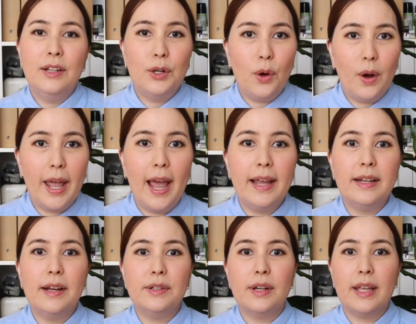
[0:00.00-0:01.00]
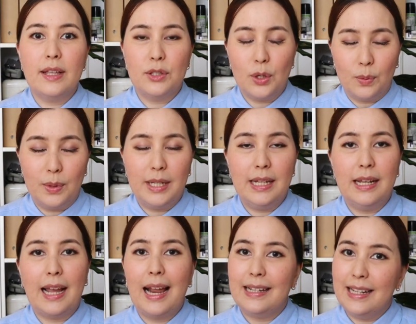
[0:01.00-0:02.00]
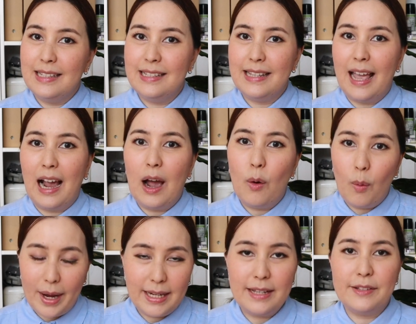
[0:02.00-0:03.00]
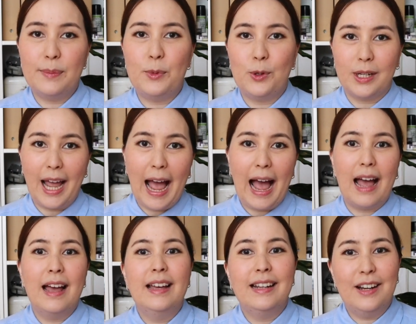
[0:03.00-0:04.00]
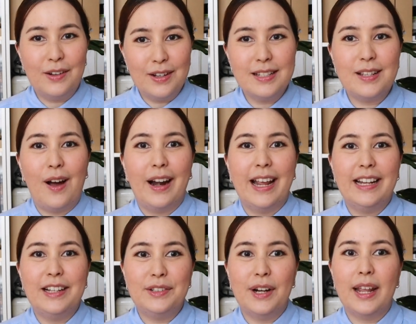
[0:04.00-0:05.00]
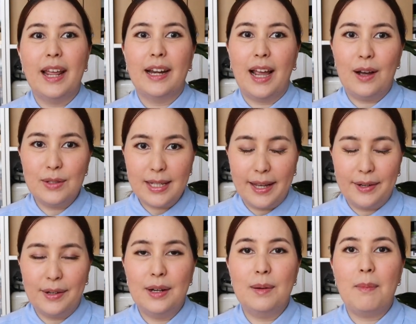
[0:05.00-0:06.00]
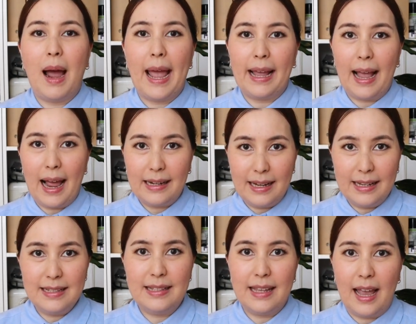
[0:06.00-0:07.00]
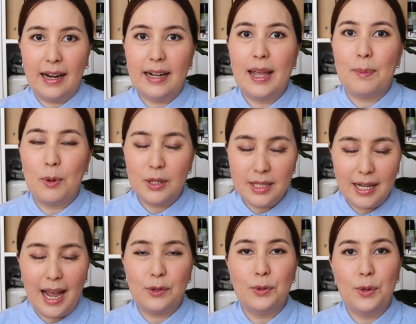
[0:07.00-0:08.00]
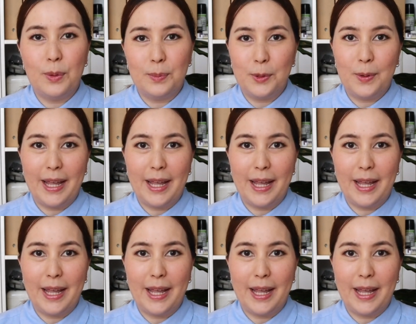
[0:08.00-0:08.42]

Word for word: โดยให้นักเรียนจดวิธีการเน้นเสียงเอาไว้ในสมุดค่ะ แล้วก็สอนให้นักเรียนเข้าใจเครื่องหมายการเน้นเสียงในพจนานุกรมด้วย